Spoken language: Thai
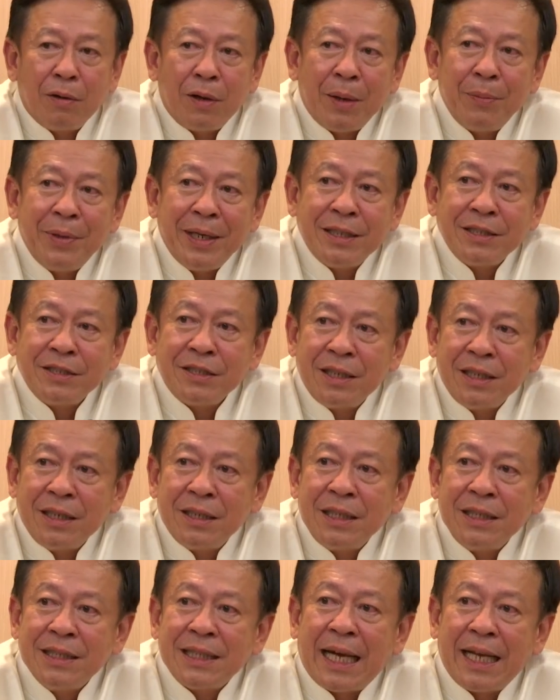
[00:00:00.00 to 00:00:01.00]
ความเห็นเสน
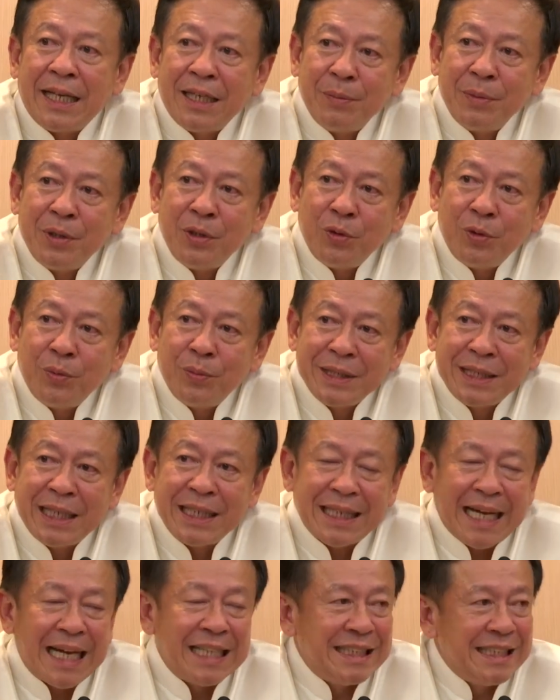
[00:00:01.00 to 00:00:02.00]
อที่ศาลรัฐธรรมนูญไม่
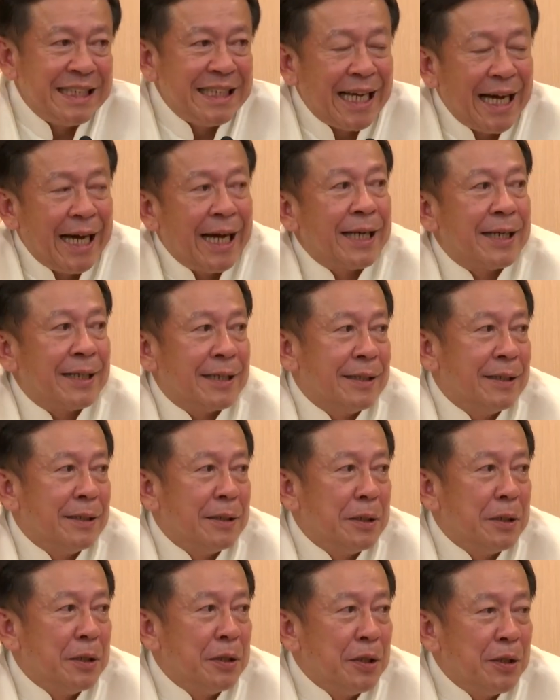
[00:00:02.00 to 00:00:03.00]
ใช่การชี้ขาด
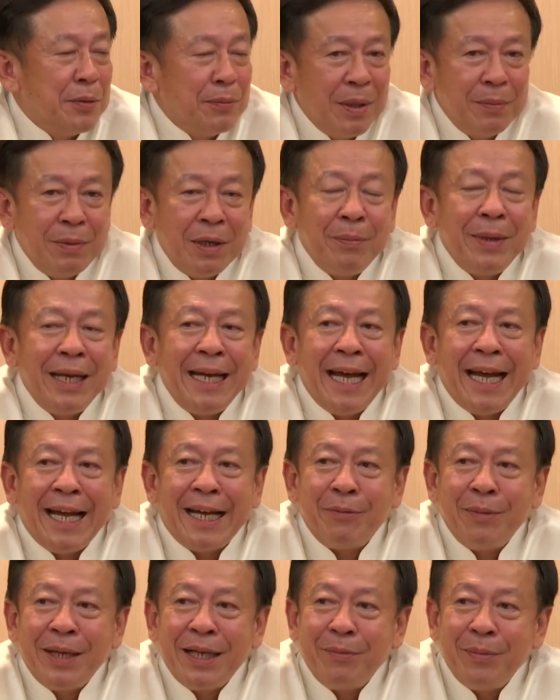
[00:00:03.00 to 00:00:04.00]
ไม่เหมือนใบแดง